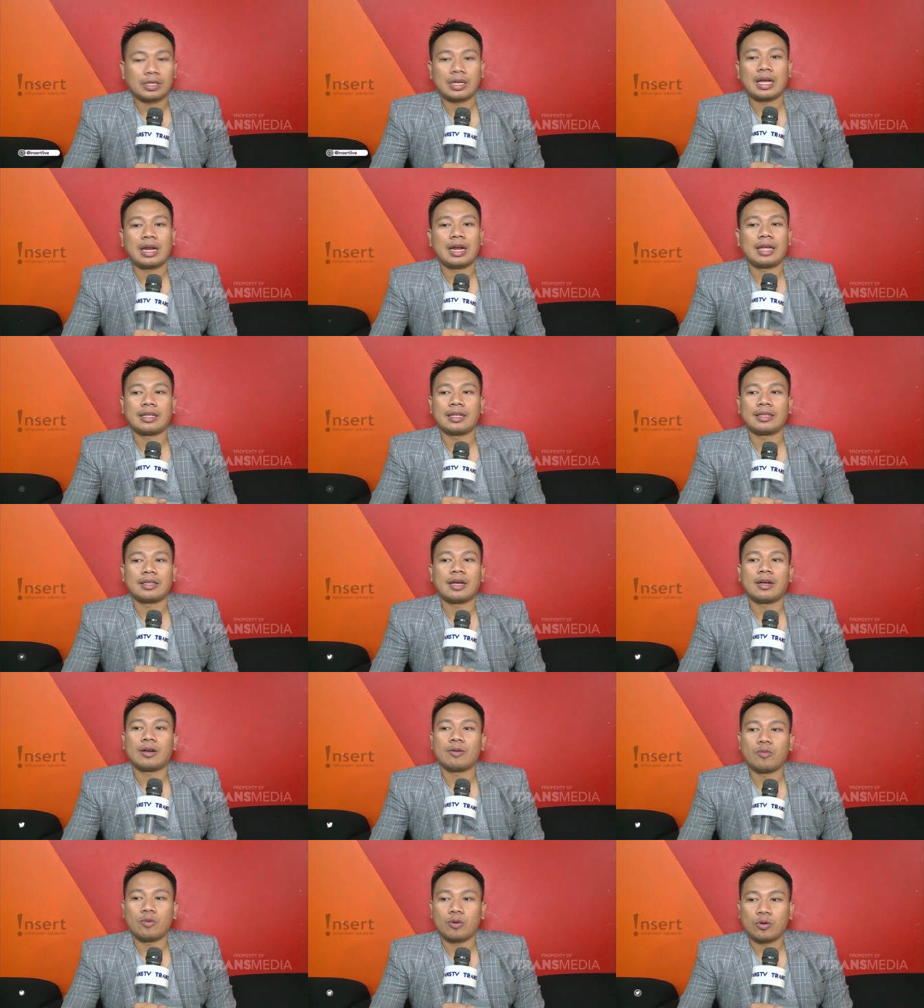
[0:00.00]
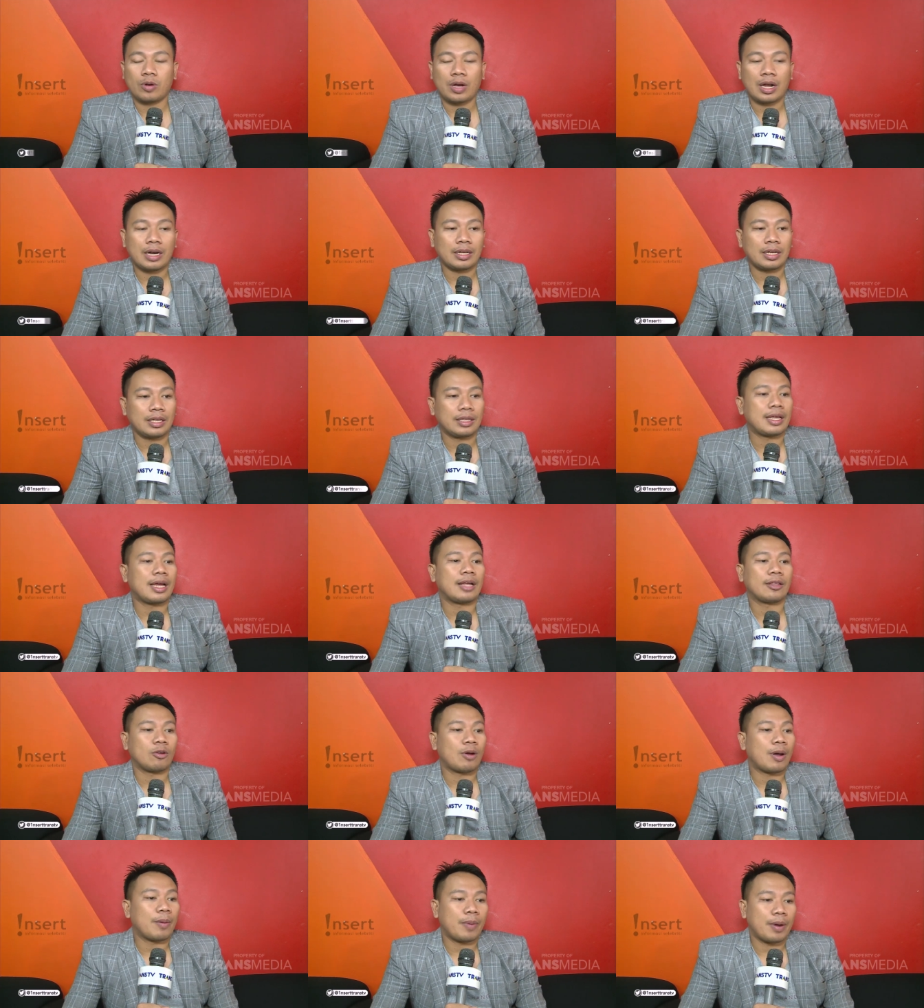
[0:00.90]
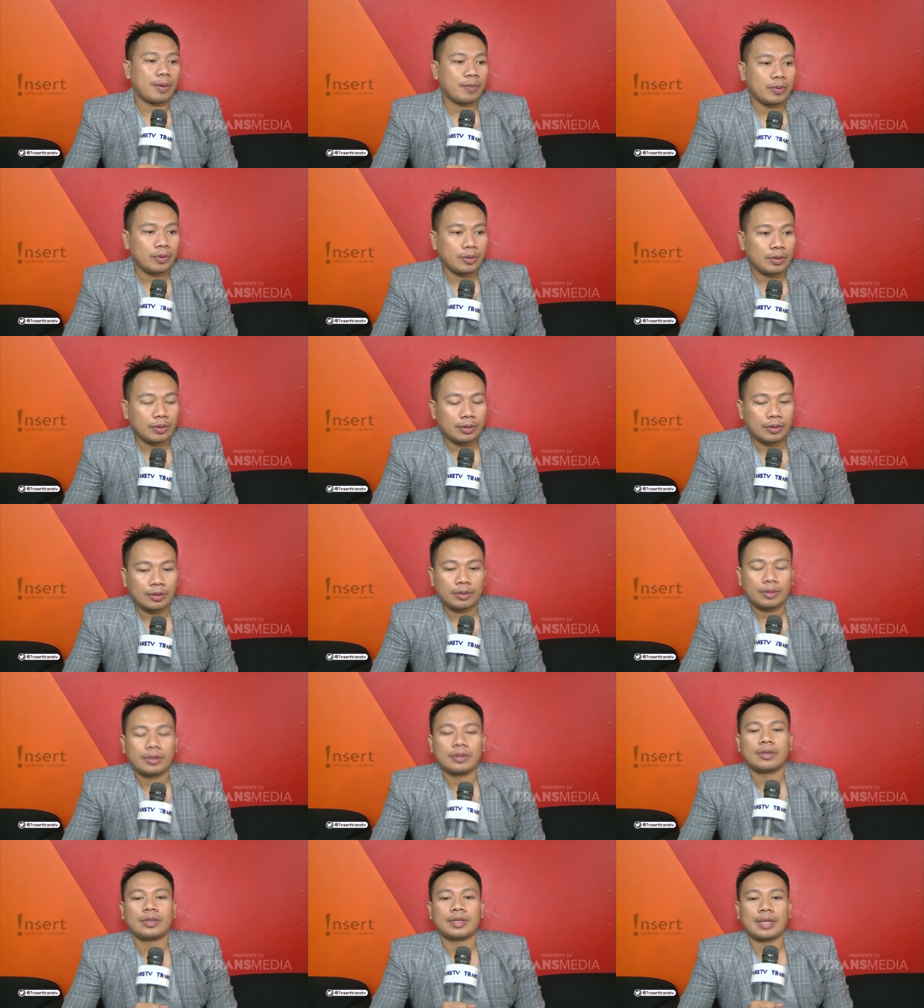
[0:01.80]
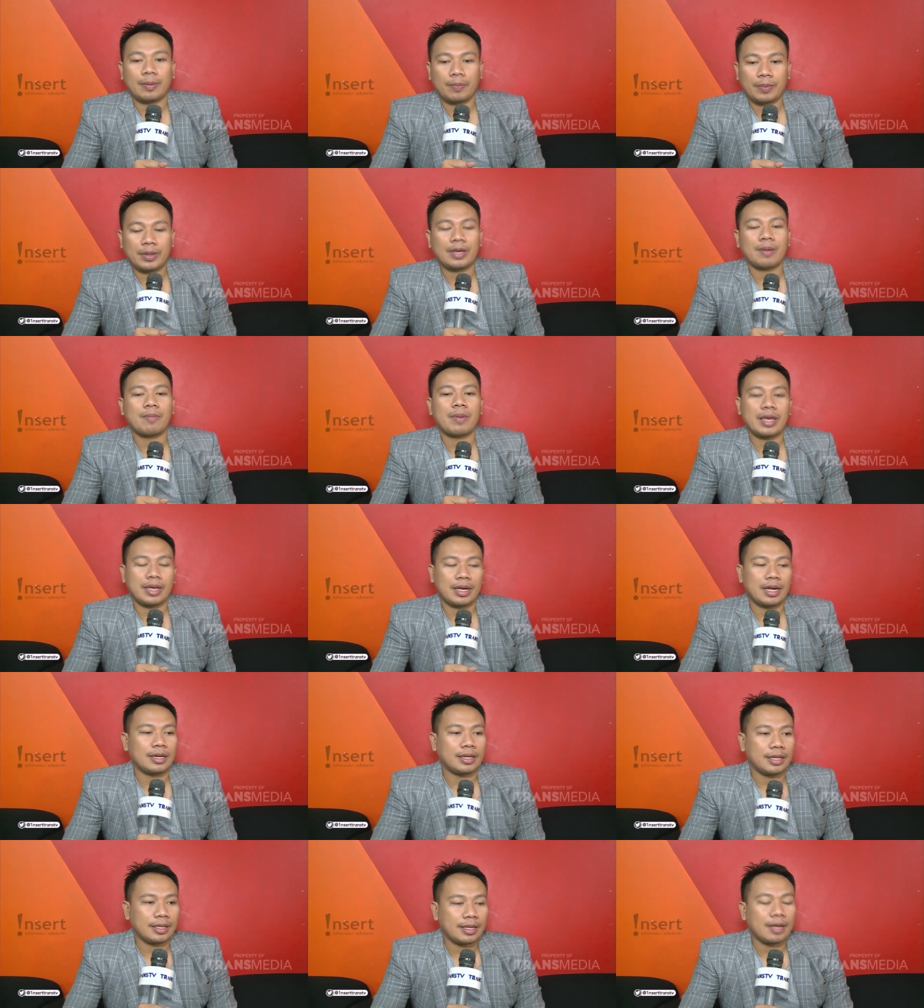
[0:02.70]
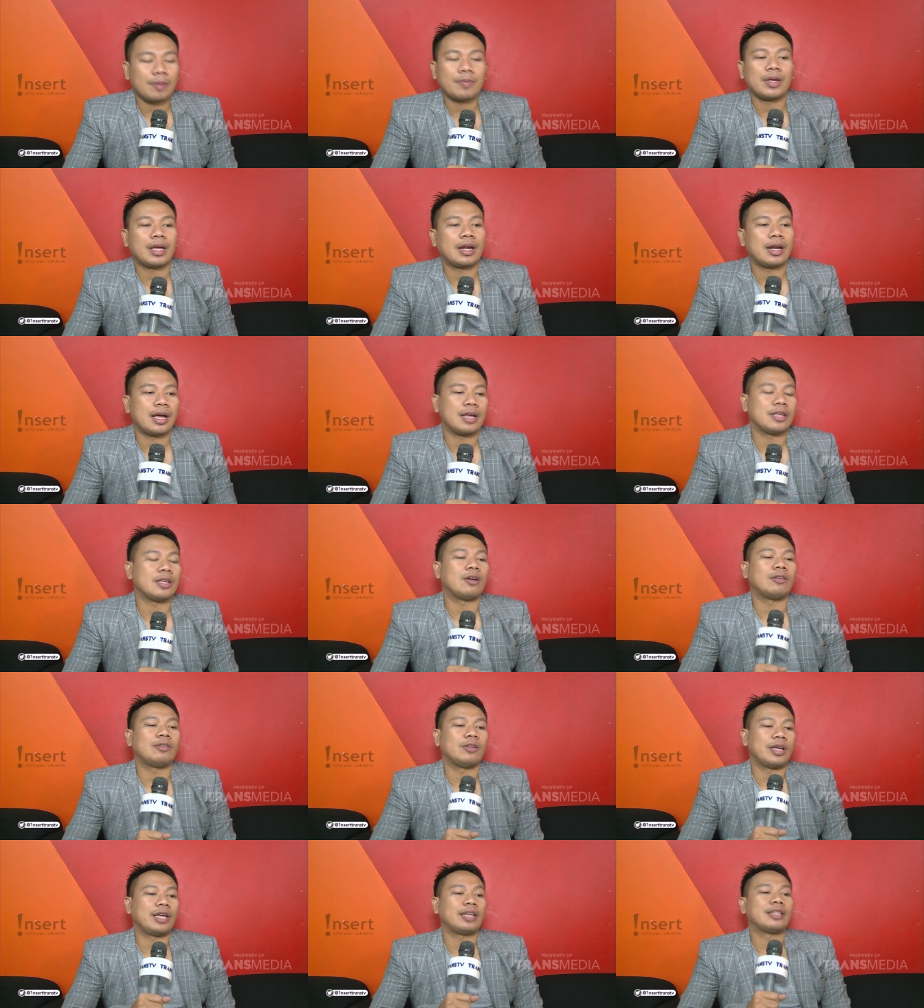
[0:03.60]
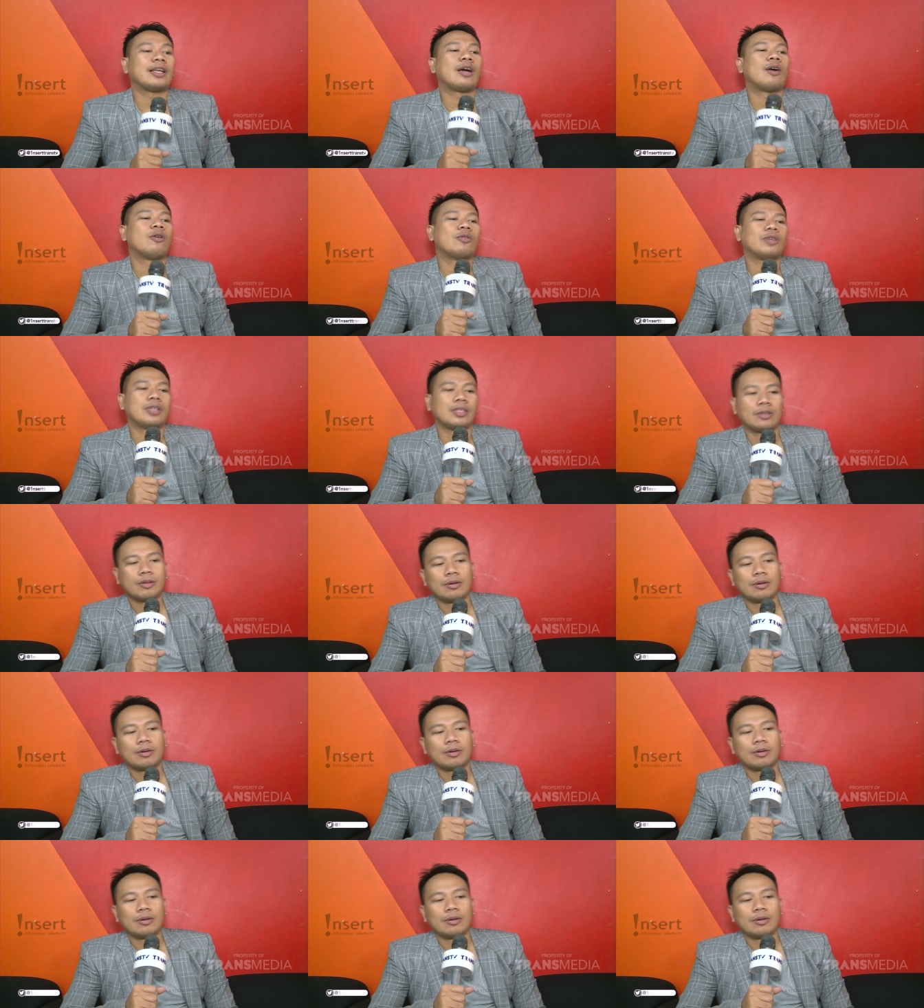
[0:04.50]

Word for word: tentang keburukan kita atau apapun tapi kebaikan kita biarlah hanya Allah yang tahu gitu loh